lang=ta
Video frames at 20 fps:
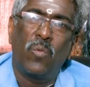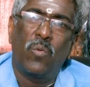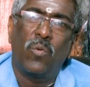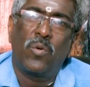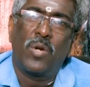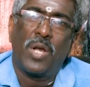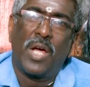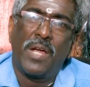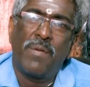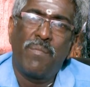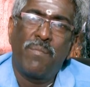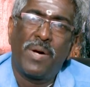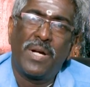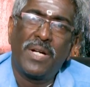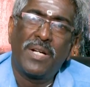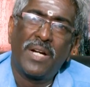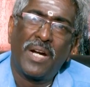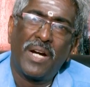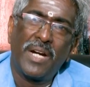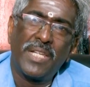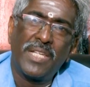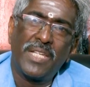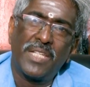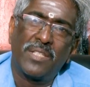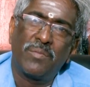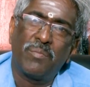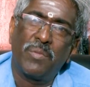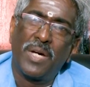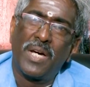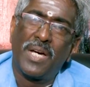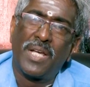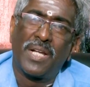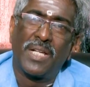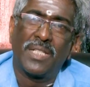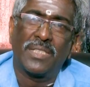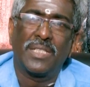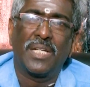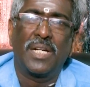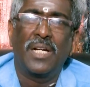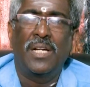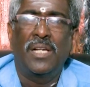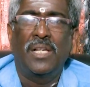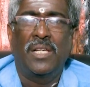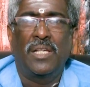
ஓனாய் மன்றாடியது மகாராசா